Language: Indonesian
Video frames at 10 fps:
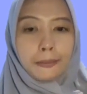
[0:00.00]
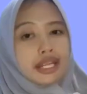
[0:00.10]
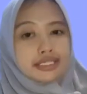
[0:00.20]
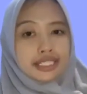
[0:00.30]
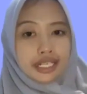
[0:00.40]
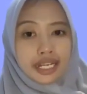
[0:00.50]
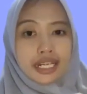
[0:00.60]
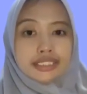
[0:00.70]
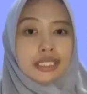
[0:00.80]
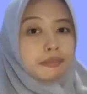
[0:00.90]

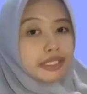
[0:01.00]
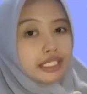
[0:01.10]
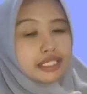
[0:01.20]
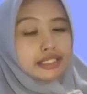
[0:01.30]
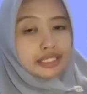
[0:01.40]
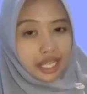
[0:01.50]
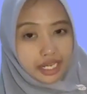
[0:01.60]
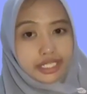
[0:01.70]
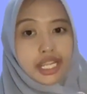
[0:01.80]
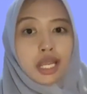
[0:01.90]
Berdasarkan hasil
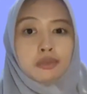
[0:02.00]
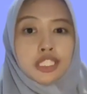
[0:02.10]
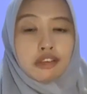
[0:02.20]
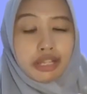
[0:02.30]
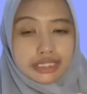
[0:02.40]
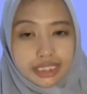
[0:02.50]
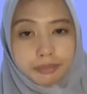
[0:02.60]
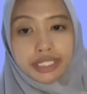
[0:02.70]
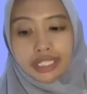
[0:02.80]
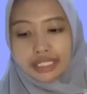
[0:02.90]
penelitian dan
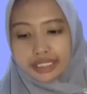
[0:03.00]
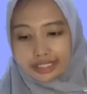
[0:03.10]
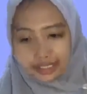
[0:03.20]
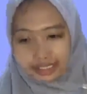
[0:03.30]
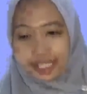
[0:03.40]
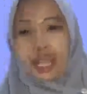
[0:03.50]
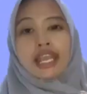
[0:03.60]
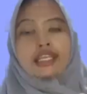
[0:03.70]
observasi peneliti